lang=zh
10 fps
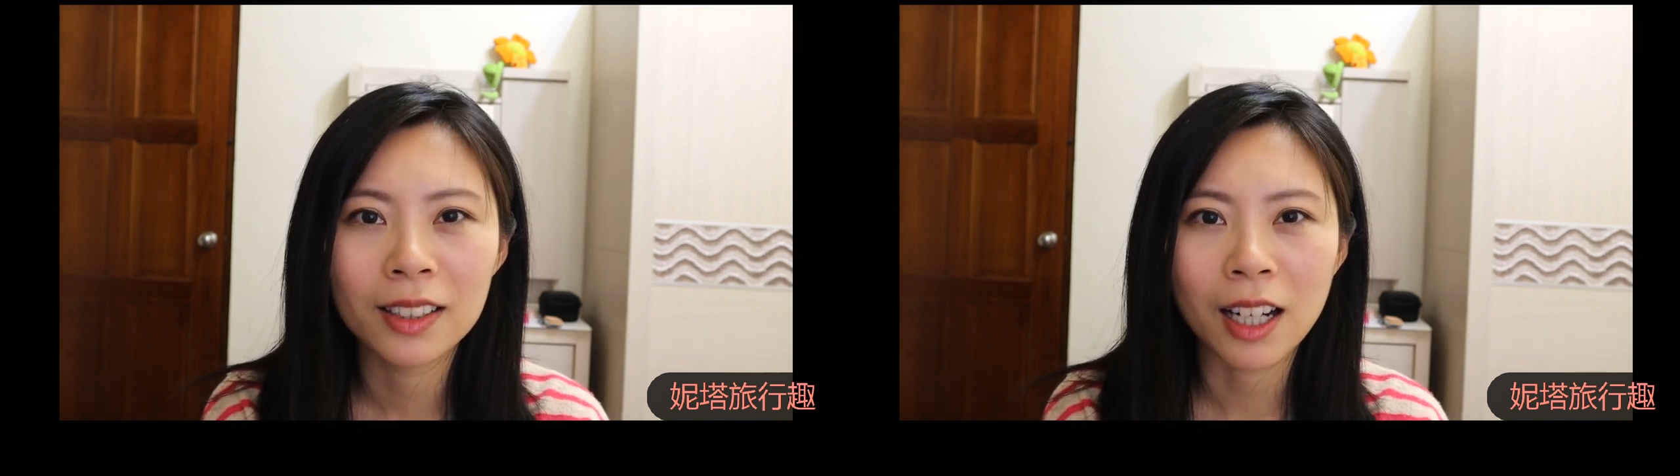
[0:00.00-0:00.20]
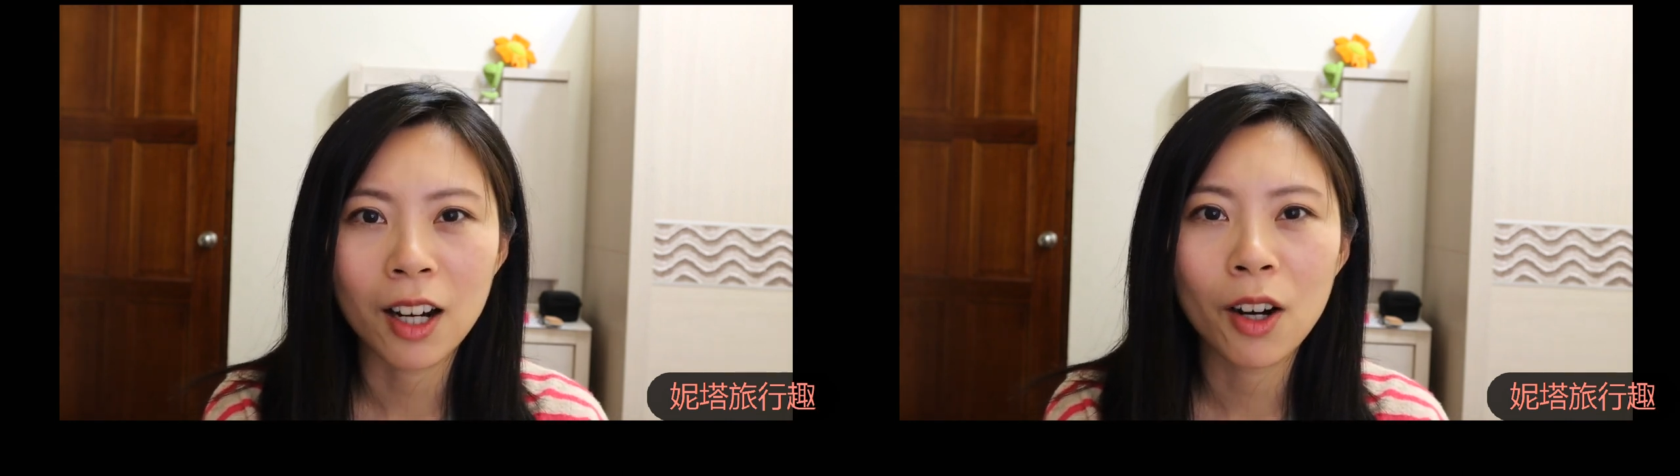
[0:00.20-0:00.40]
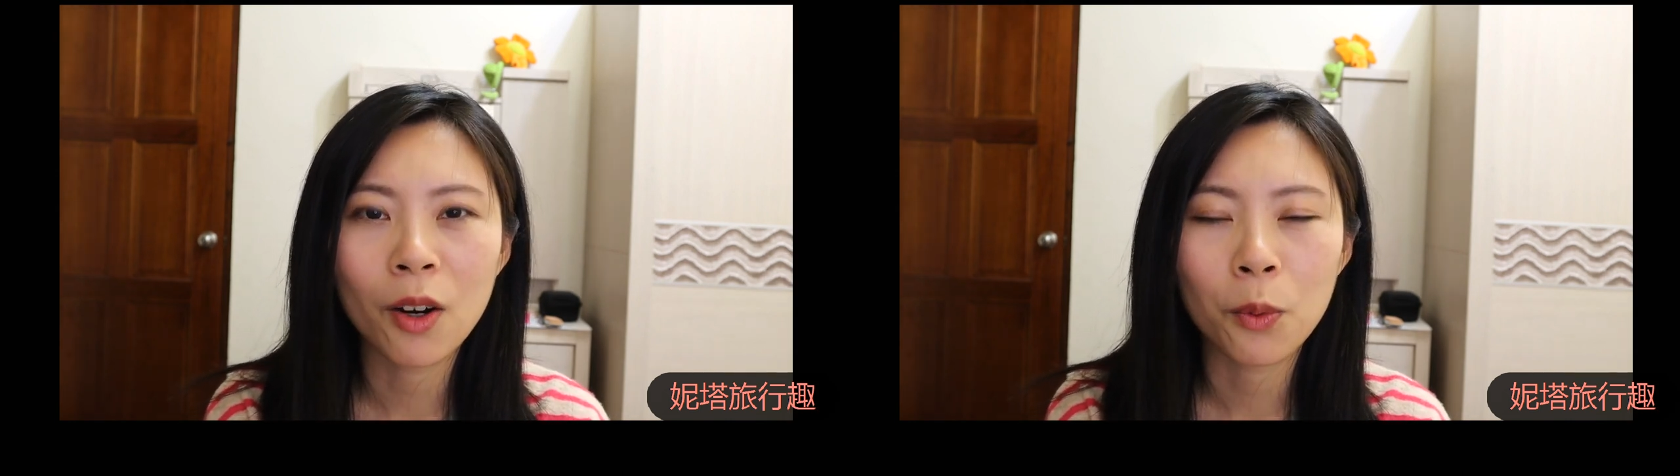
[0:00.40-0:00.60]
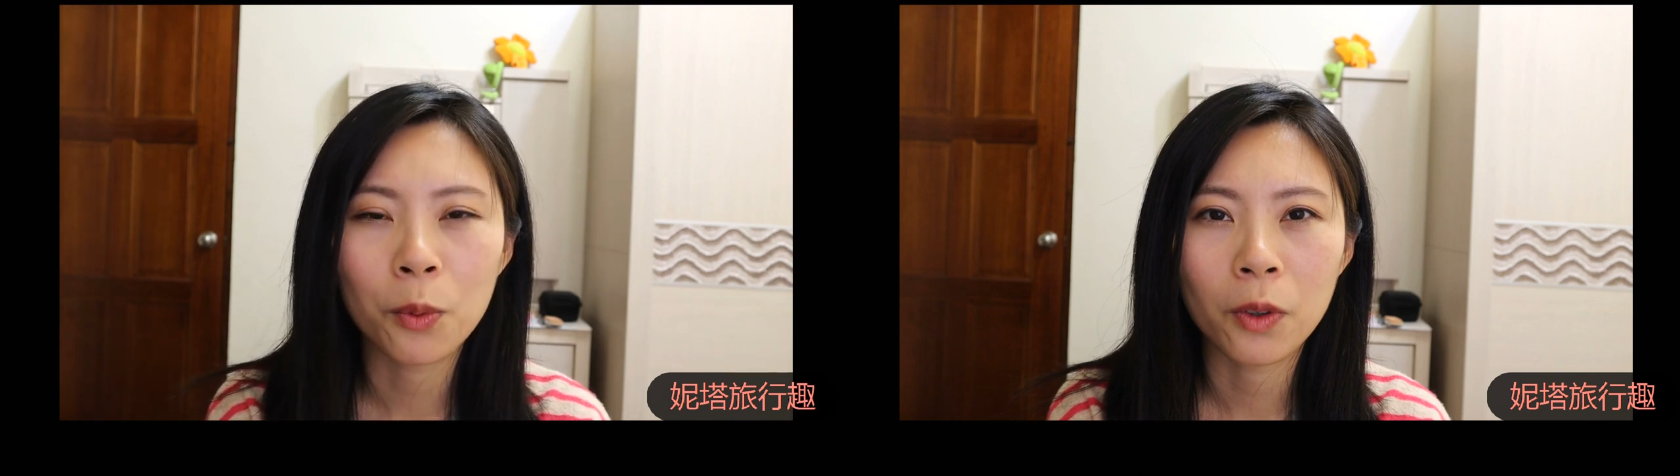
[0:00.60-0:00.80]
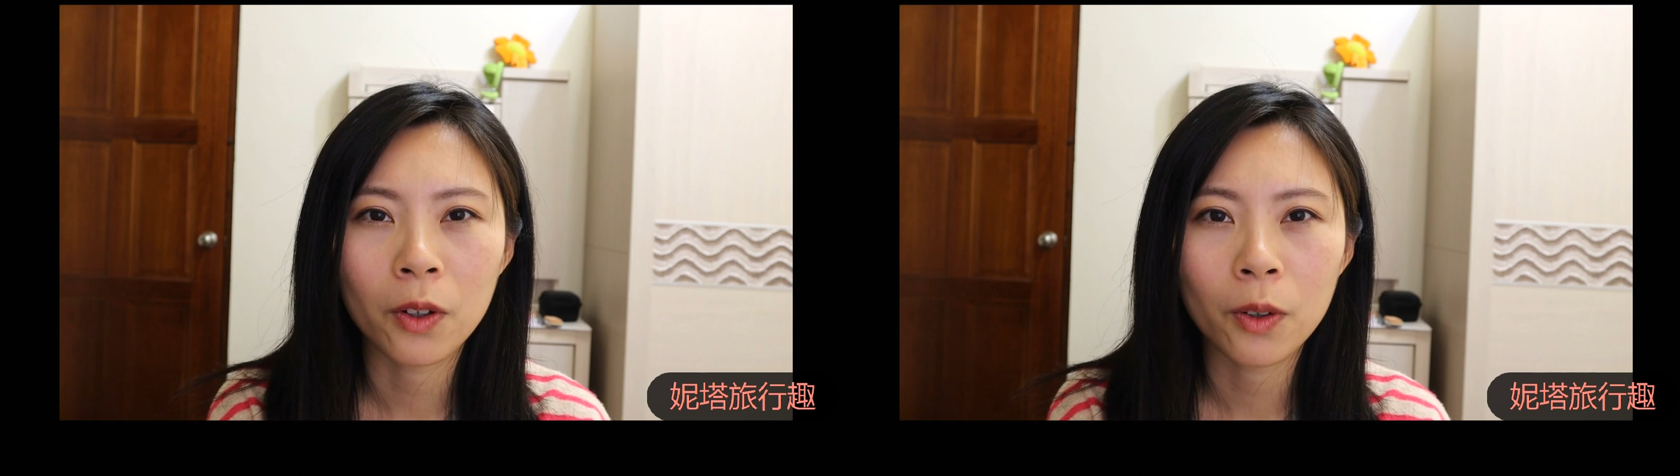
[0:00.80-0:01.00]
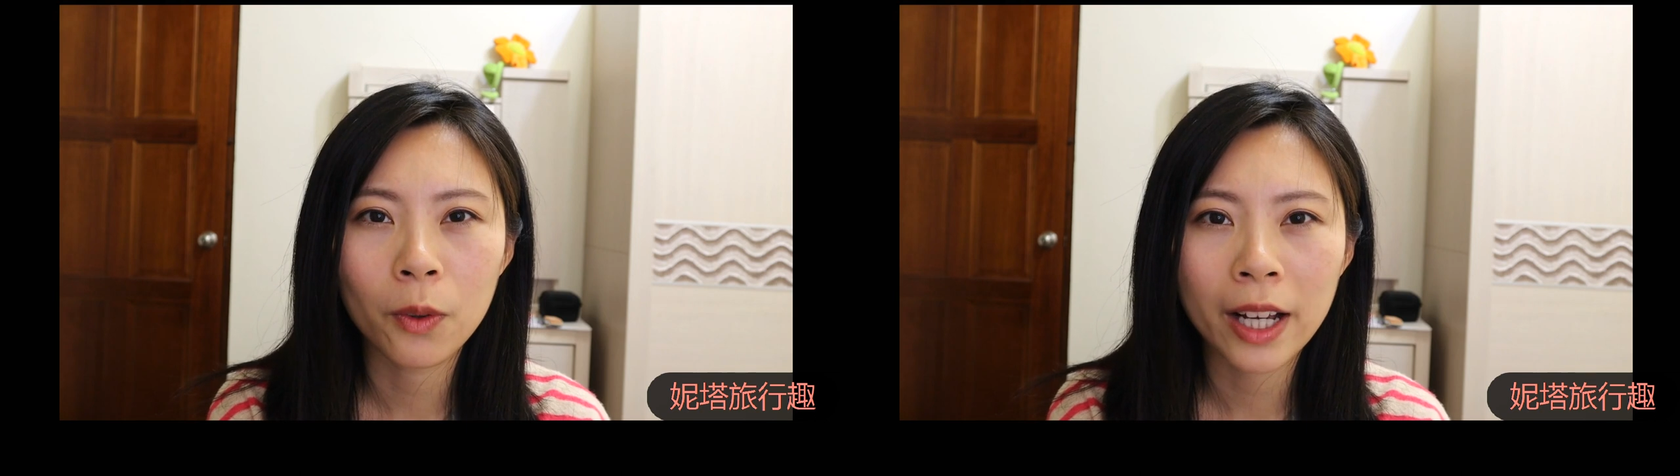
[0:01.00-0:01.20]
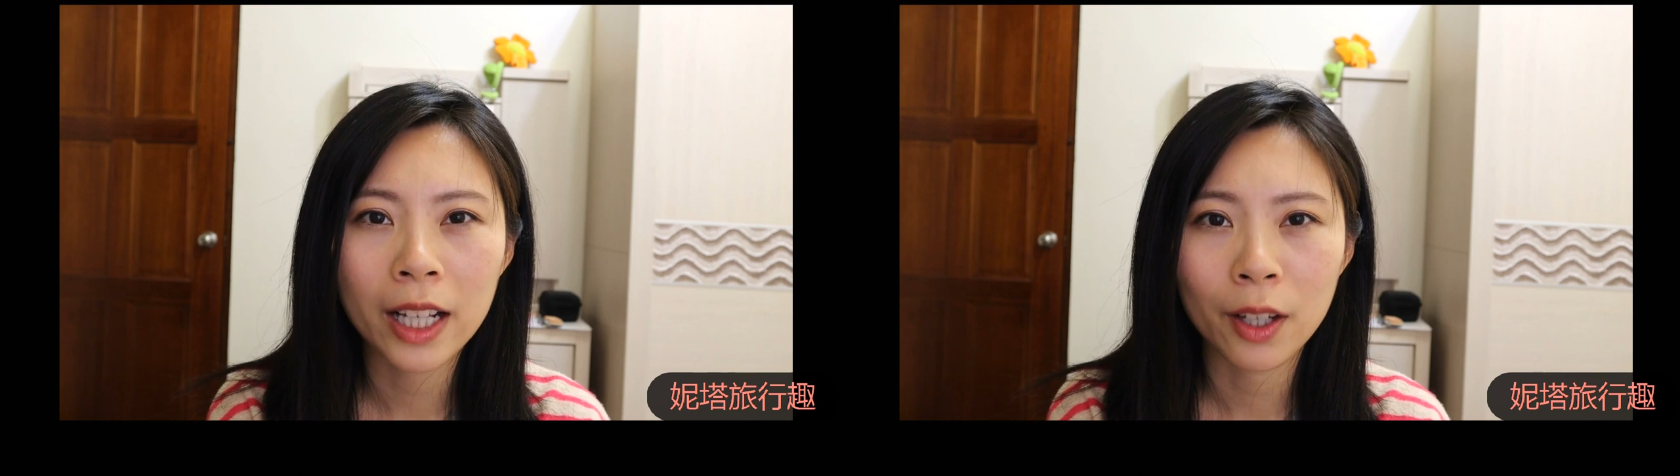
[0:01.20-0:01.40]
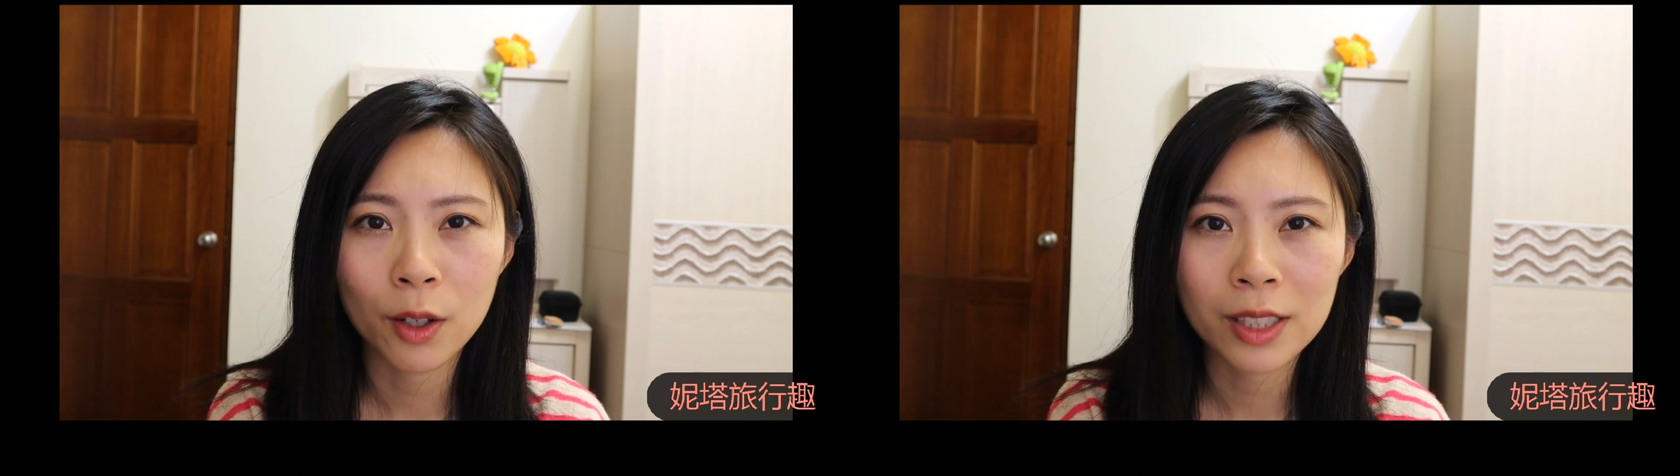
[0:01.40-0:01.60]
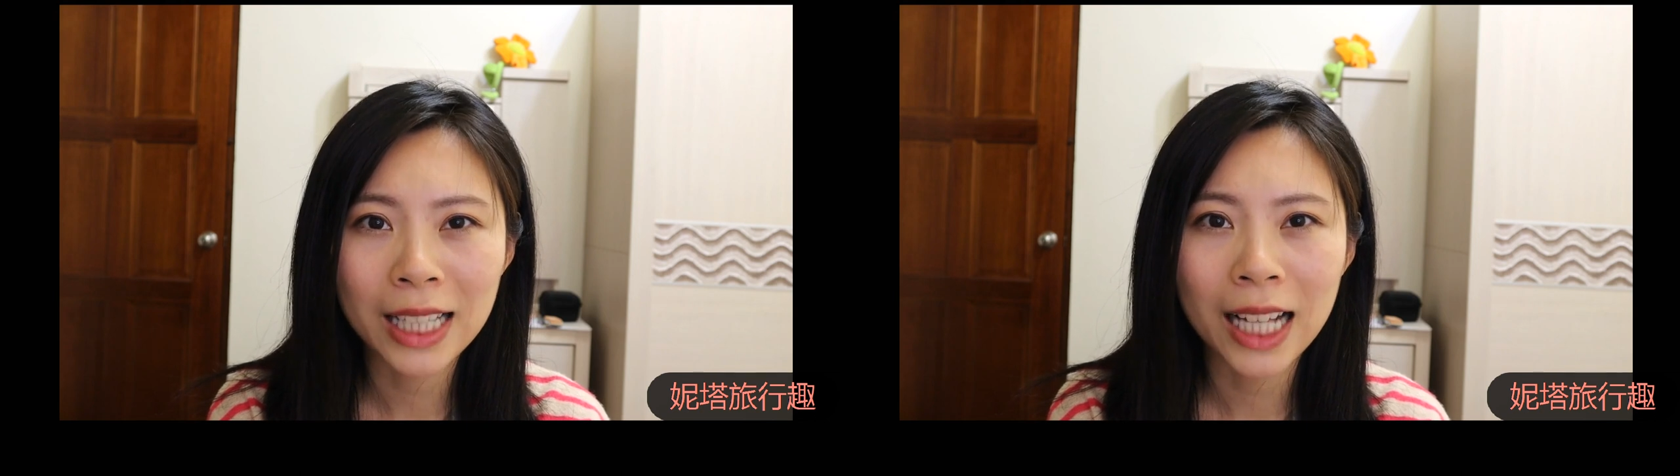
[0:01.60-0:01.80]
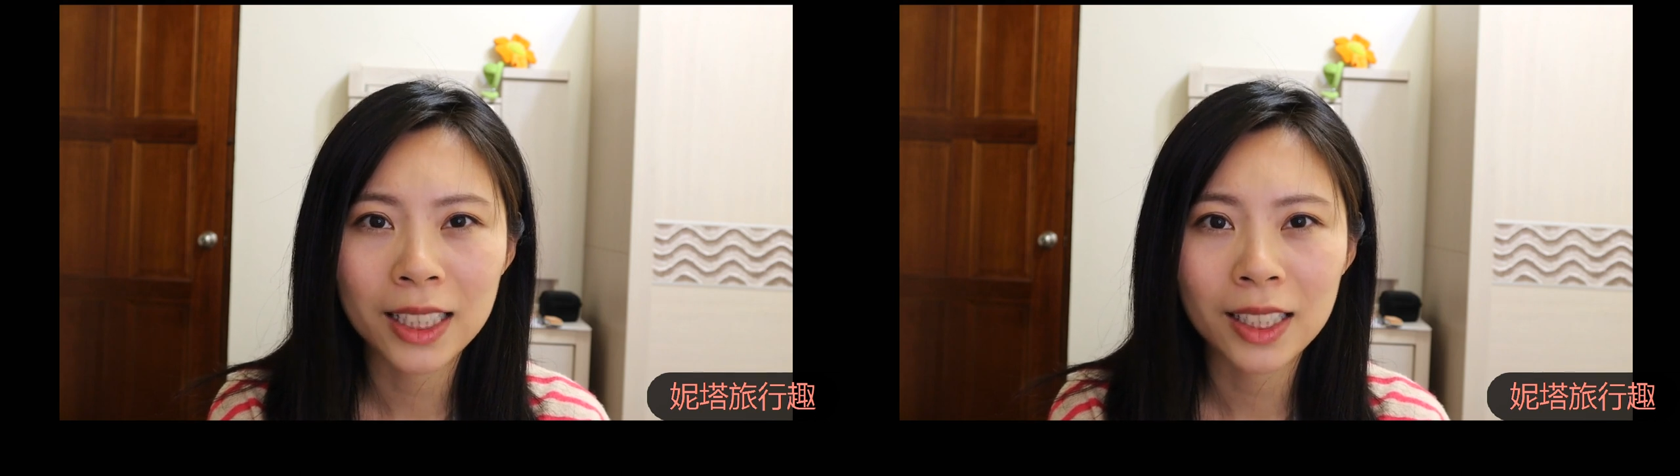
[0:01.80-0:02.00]
然后我会留
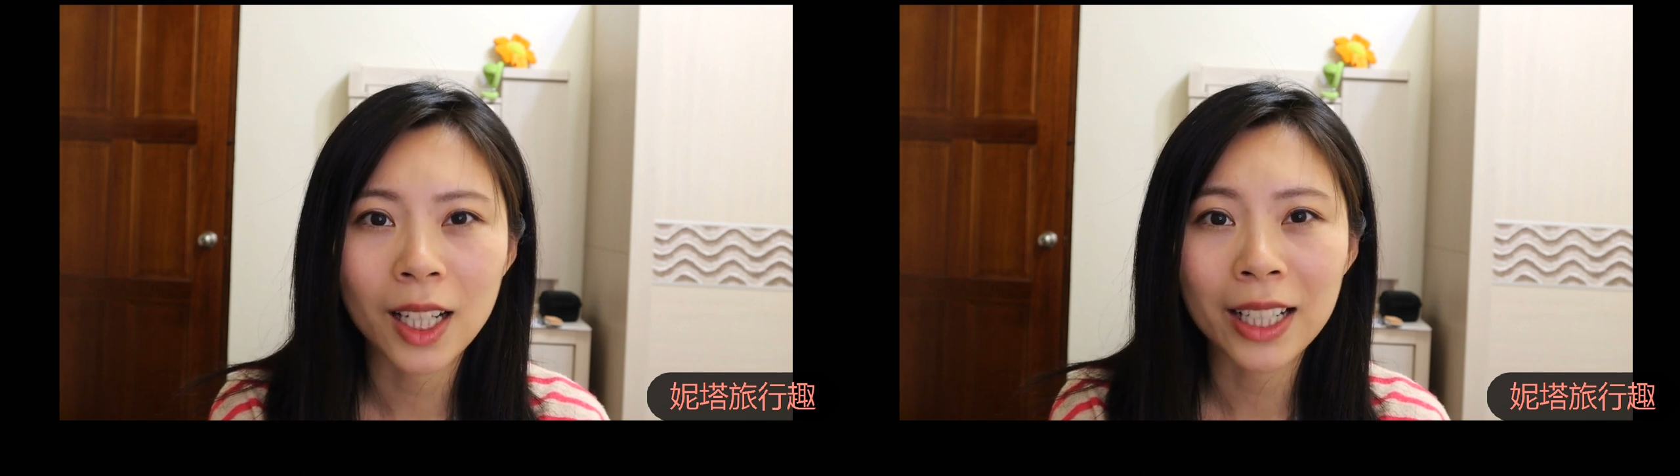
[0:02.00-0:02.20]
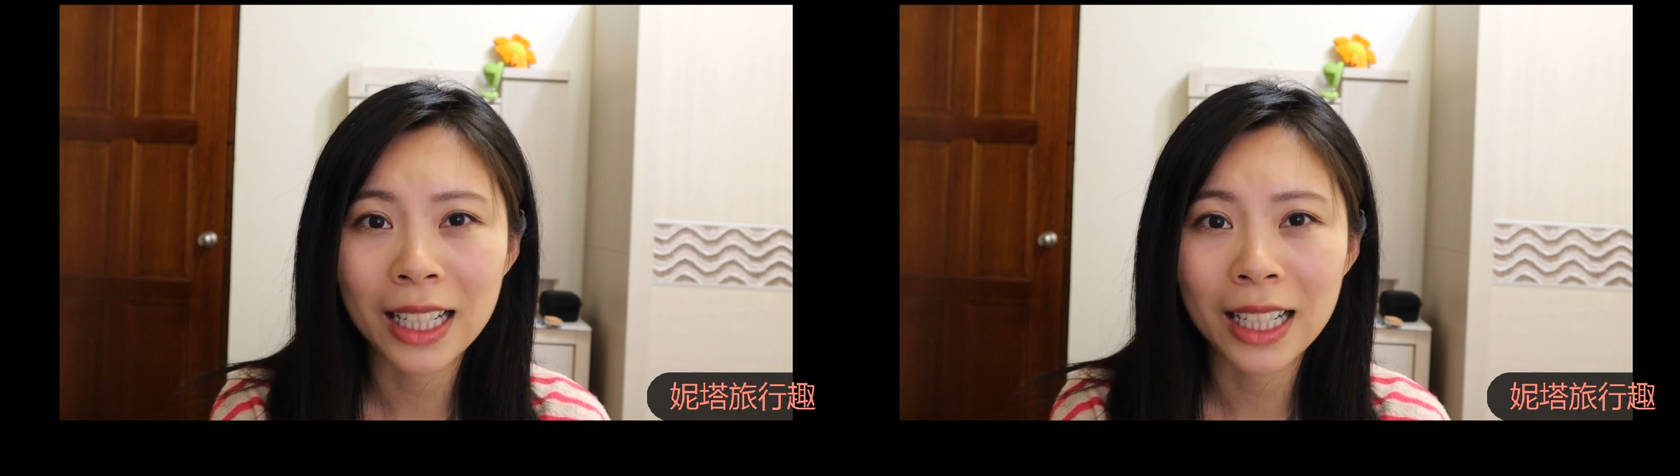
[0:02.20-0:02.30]
下至少